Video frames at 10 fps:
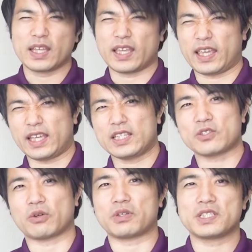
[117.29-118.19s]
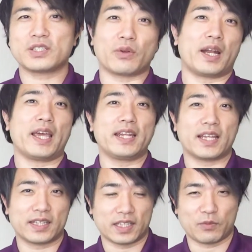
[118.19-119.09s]
えー、食事取らない
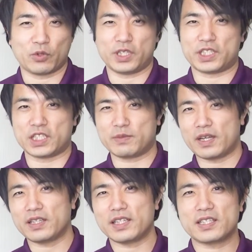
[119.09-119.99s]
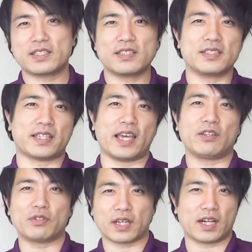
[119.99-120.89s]
なんてもう一番きつい
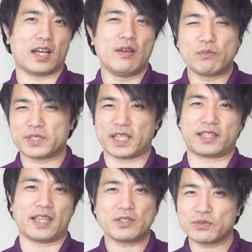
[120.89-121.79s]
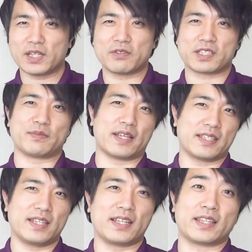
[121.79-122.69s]
ダイエットだからもう絶対そんなのしま
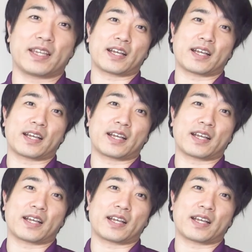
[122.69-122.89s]
せんな